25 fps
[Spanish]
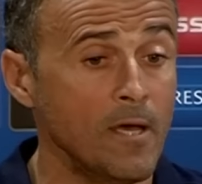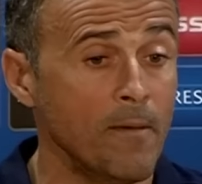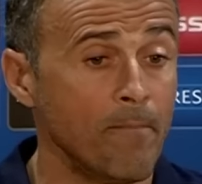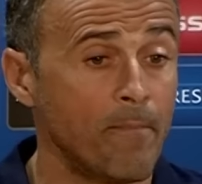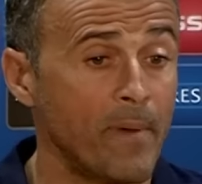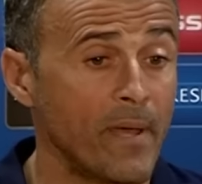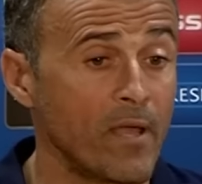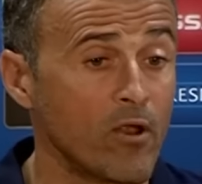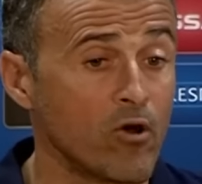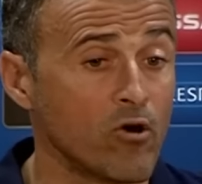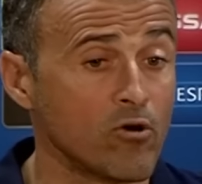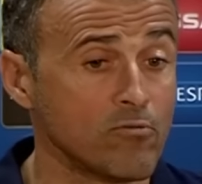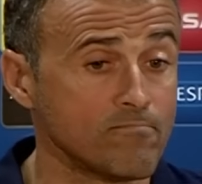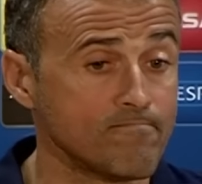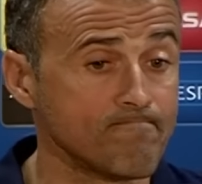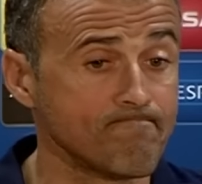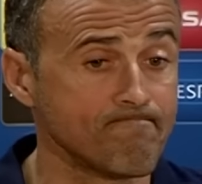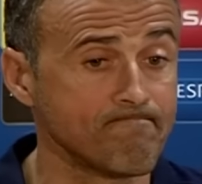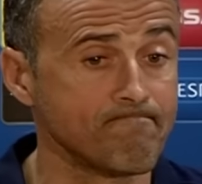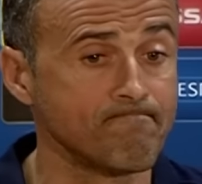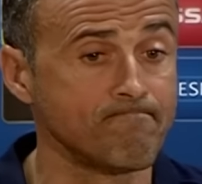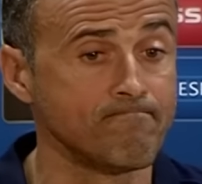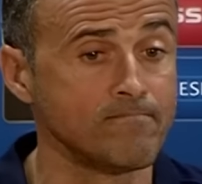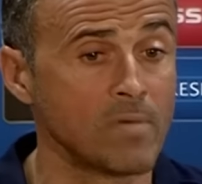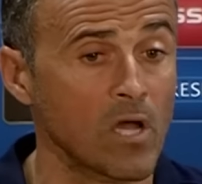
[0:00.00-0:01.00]
Pero
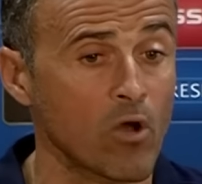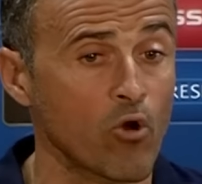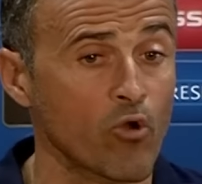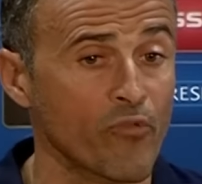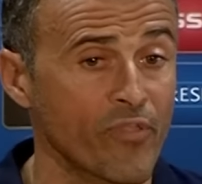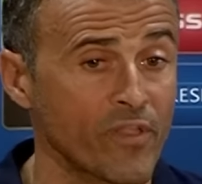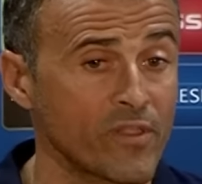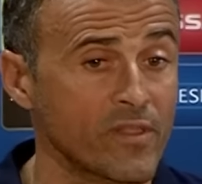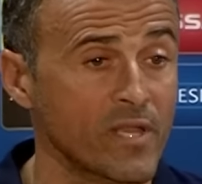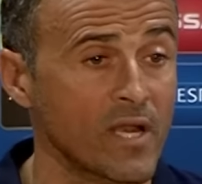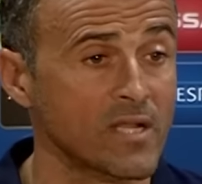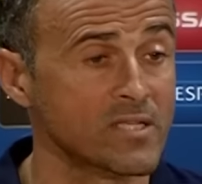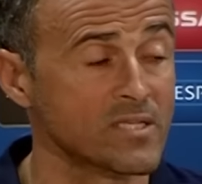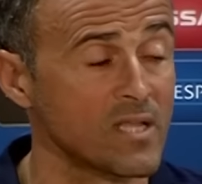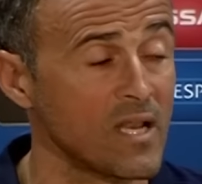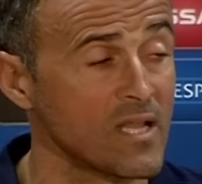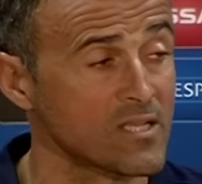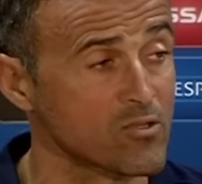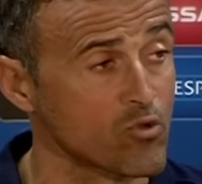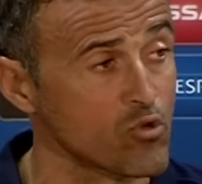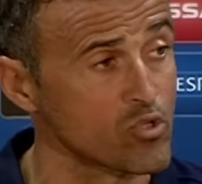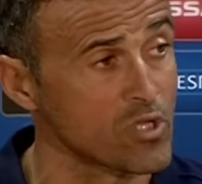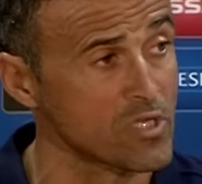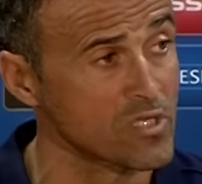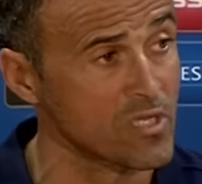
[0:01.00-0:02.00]
mejor centrarse en las
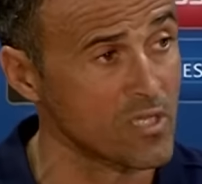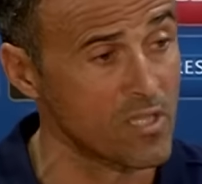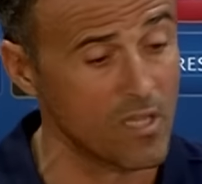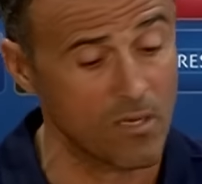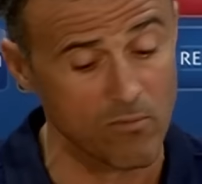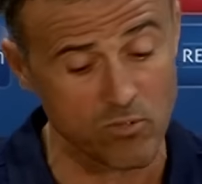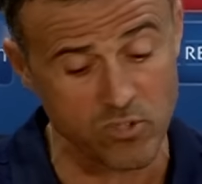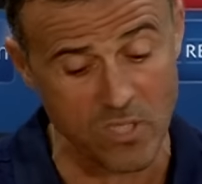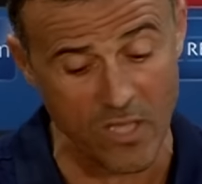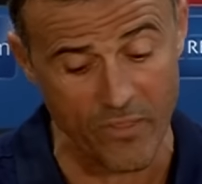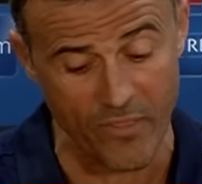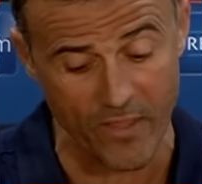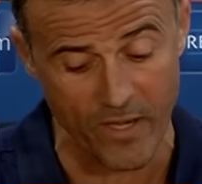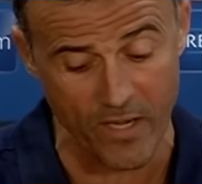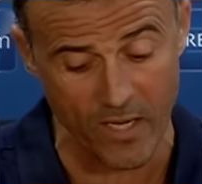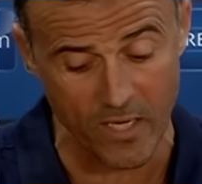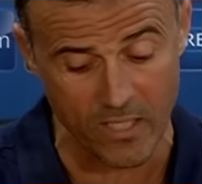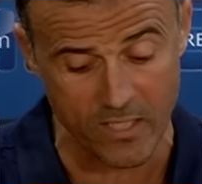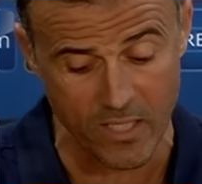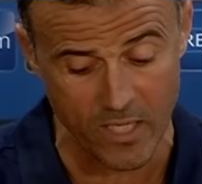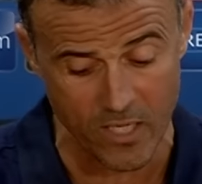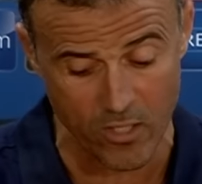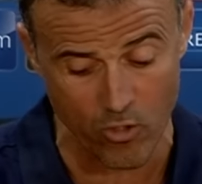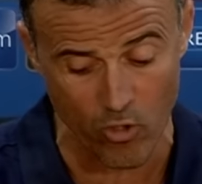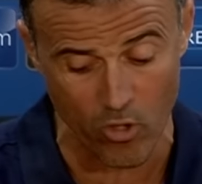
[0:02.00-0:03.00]
cosas que tenemos que hacer en el
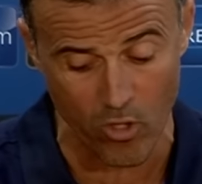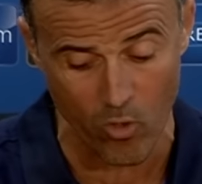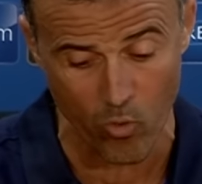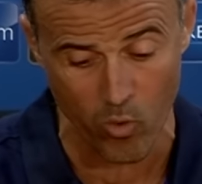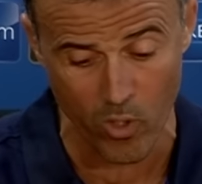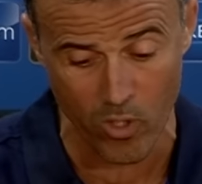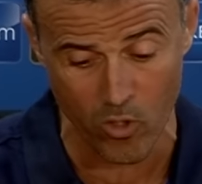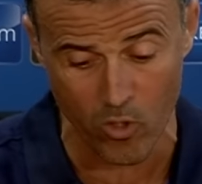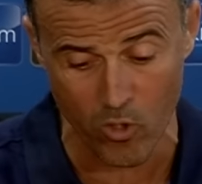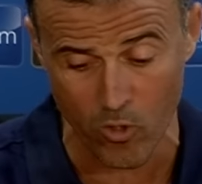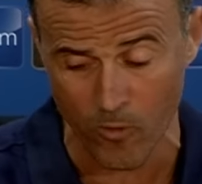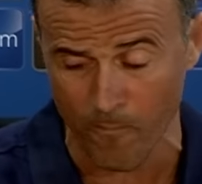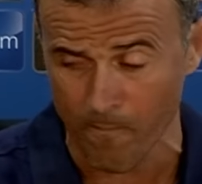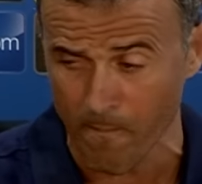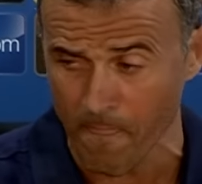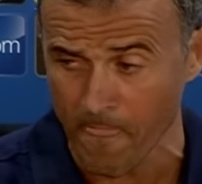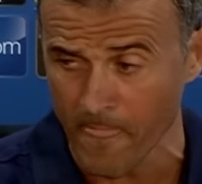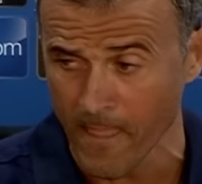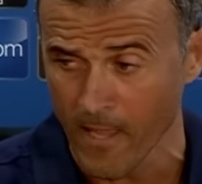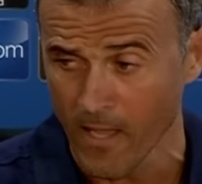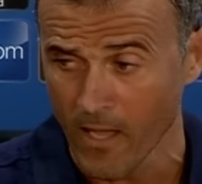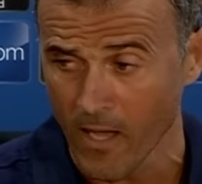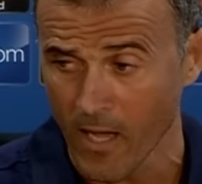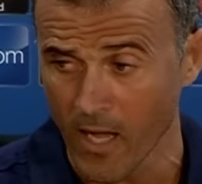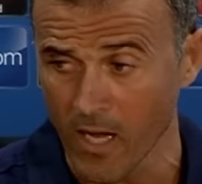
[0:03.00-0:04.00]
terreno de juego,
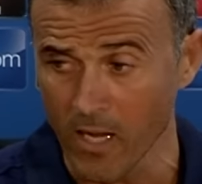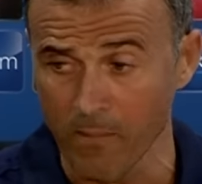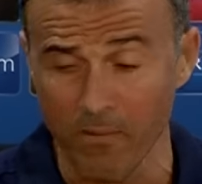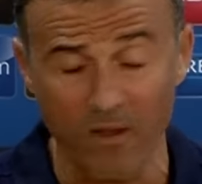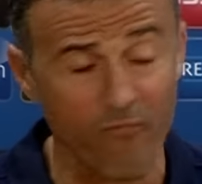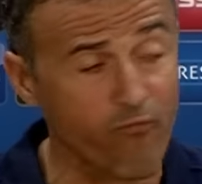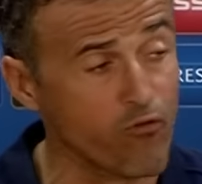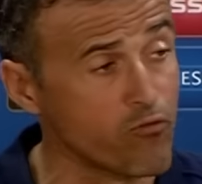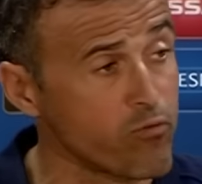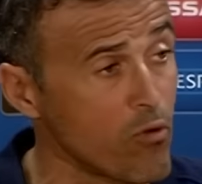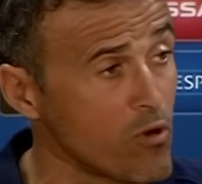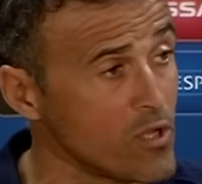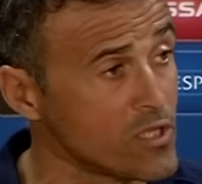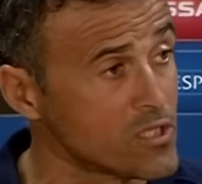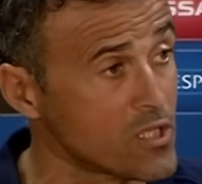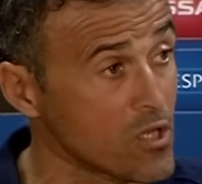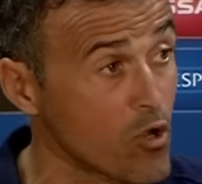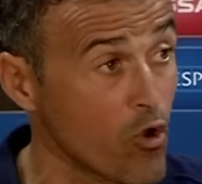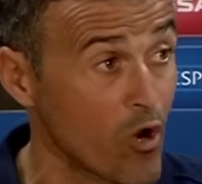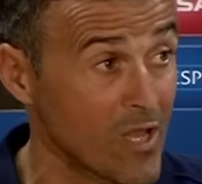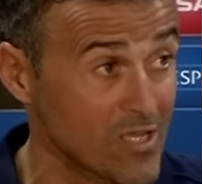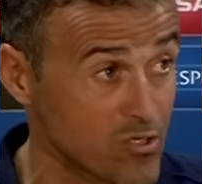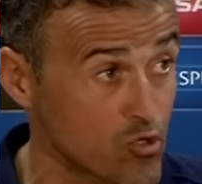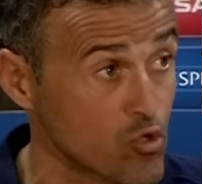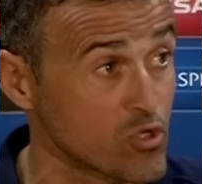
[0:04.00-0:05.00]
a nivel
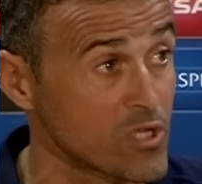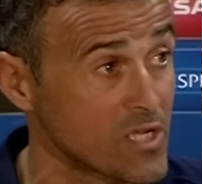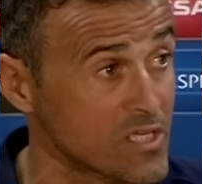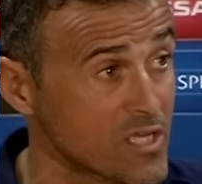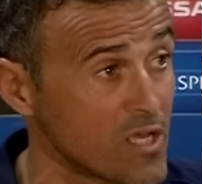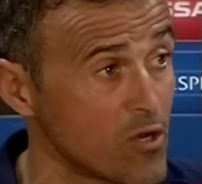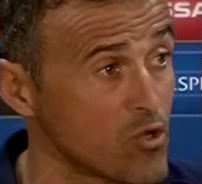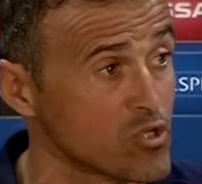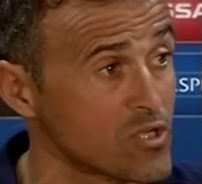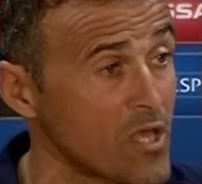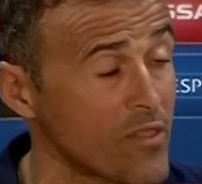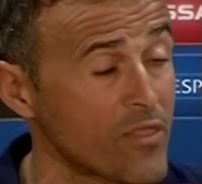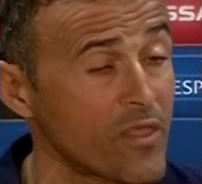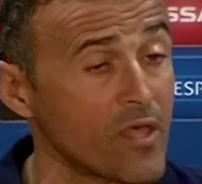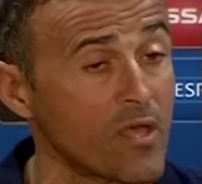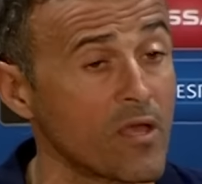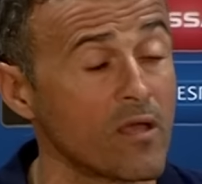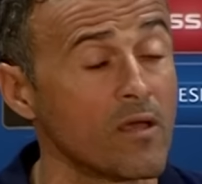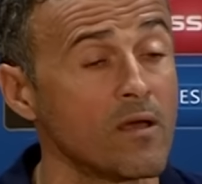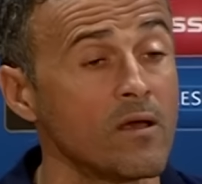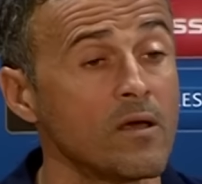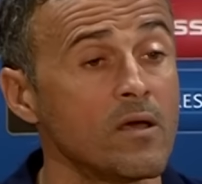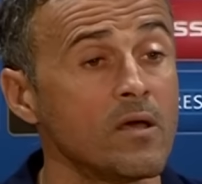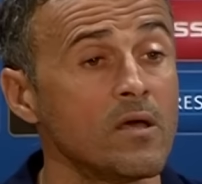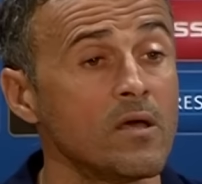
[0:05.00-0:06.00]
futbolístico, las cosas que nos hacen